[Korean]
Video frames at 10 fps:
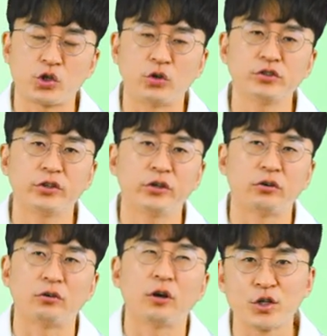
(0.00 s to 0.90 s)

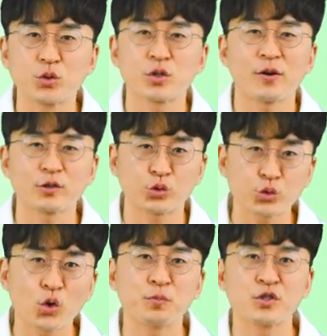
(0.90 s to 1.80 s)
저는요, 제조사와
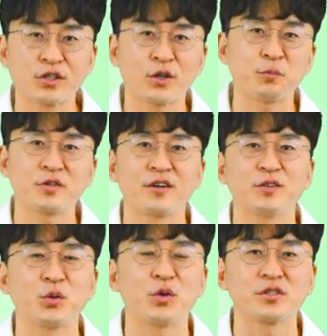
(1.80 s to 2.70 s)
수없이
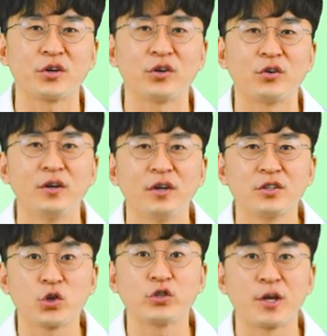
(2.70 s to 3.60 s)
협상을 통해서요,
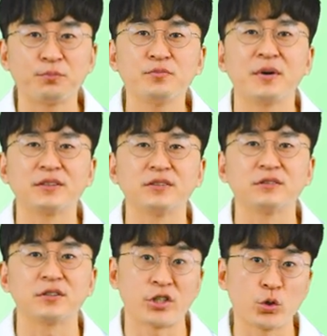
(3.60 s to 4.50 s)
저희
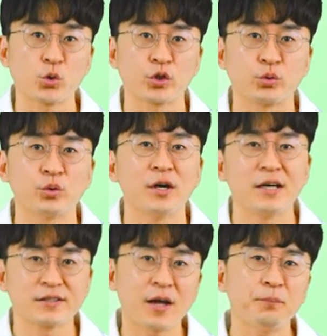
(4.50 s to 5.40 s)
제품만은 제조 직후
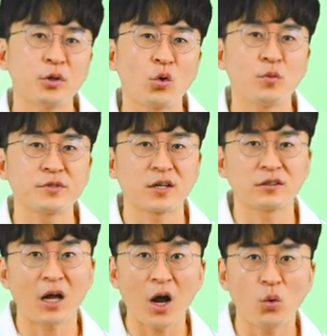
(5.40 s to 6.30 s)
산패도
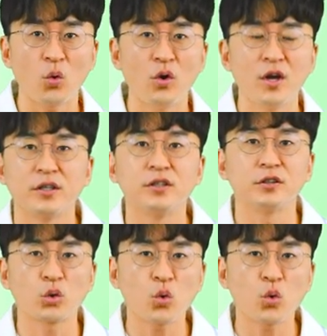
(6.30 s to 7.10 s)
검사를 하고 이를